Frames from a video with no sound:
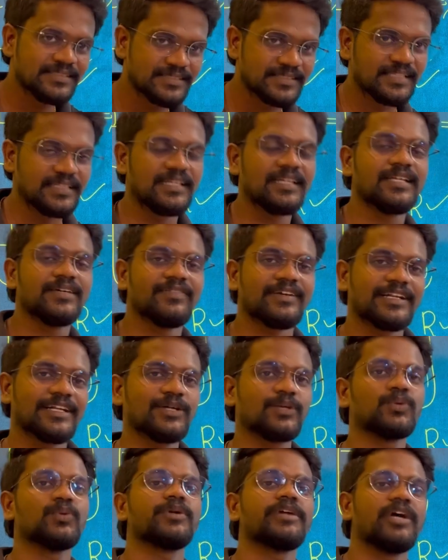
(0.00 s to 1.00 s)
செல்லில்
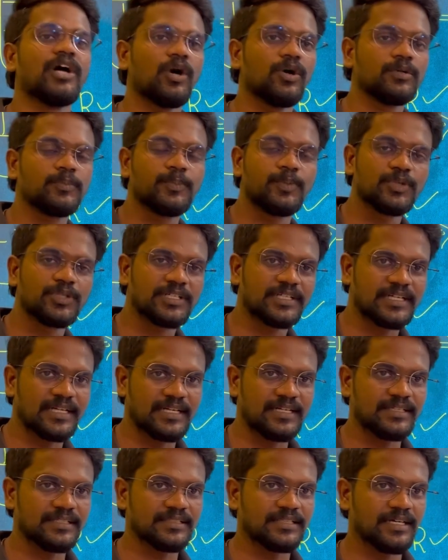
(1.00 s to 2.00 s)
வரக்கூடிய அவுட்புட்
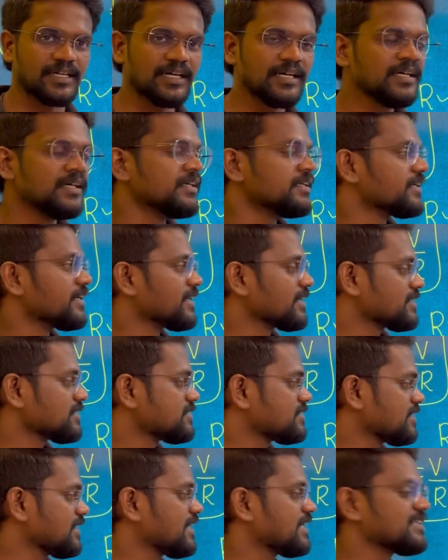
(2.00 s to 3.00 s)
கரண்ட் தான் எனக்கு
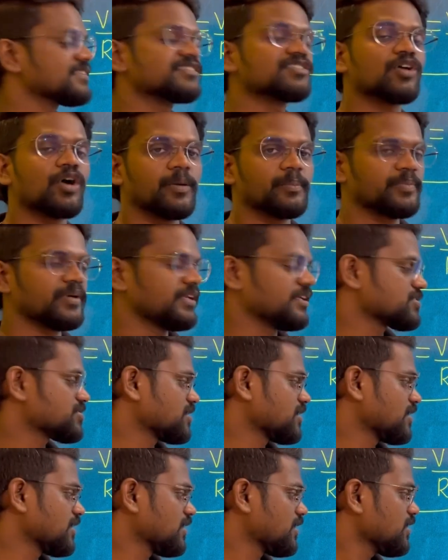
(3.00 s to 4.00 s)
சீரீஸ்
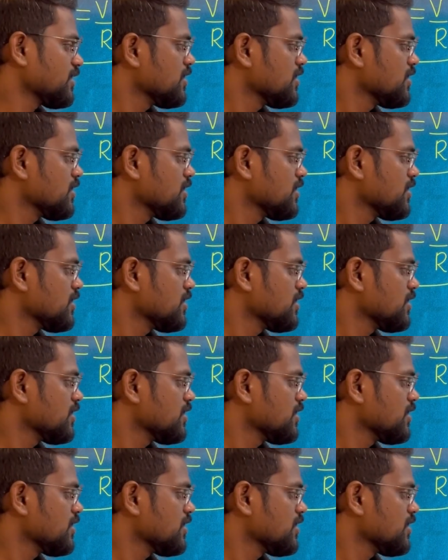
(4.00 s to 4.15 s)
காம்பினேஷனில்